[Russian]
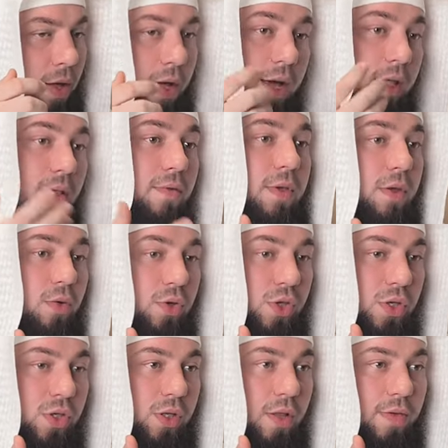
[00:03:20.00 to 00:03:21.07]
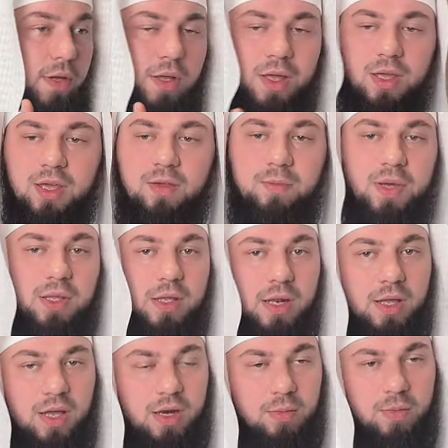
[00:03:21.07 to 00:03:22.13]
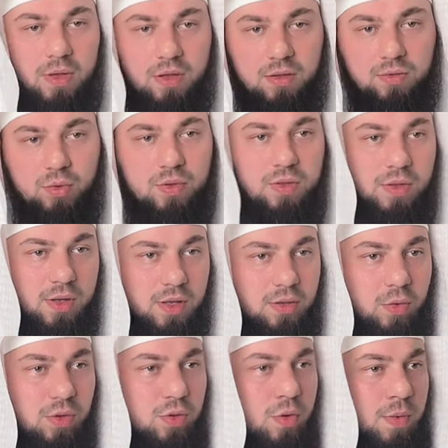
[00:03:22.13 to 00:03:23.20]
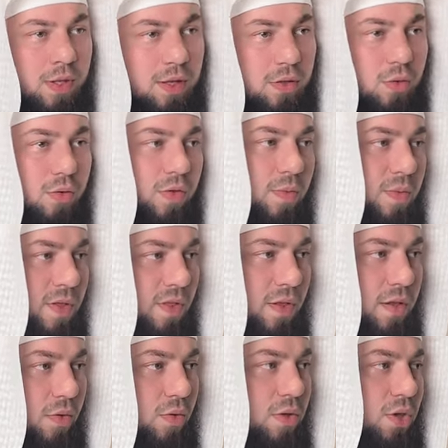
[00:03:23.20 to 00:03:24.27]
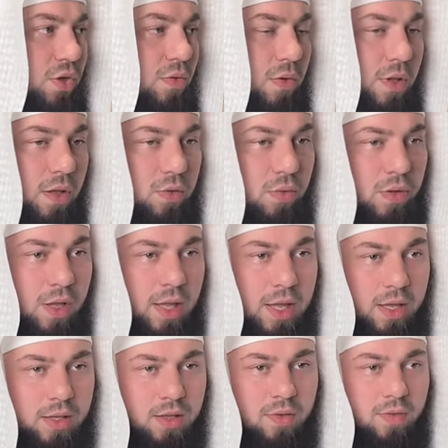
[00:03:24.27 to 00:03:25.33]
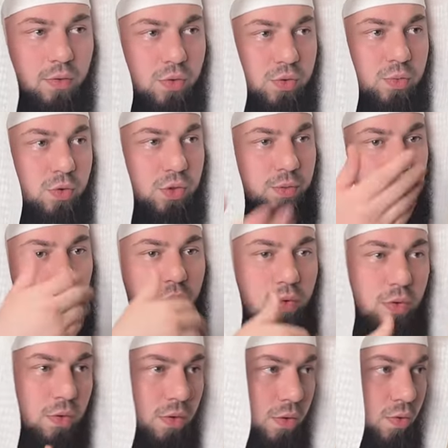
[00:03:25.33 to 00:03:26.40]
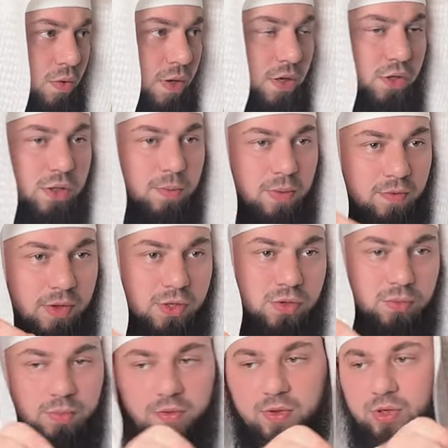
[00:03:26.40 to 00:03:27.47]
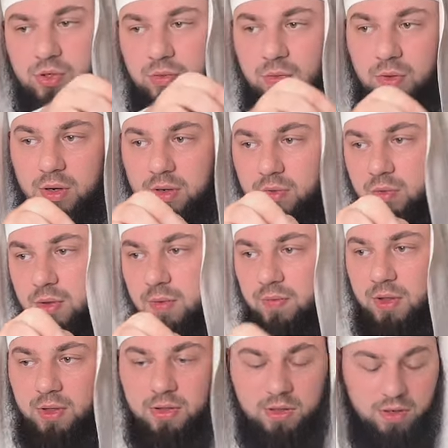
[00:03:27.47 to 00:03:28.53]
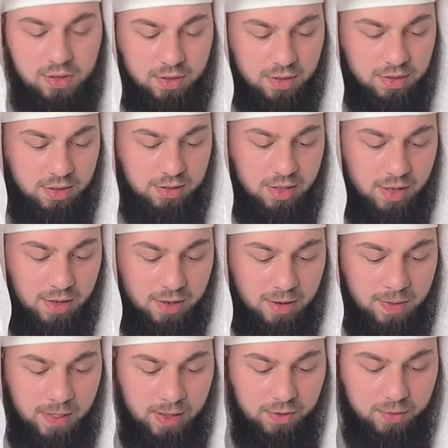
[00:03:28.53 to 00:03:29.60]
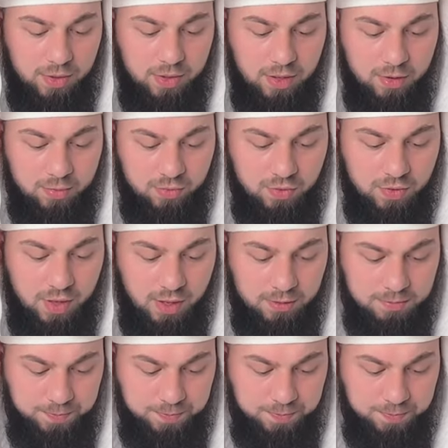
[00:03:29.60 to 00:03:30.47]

а это верующий человек. И Бейт-эль-Хариб, то есть тот дом, от которого смысла нету, ничего ты оттуда не своруешь, может быть, тухлую еду или же повешенную, крысу там в холодильнике и так далее. Валлаху мустан.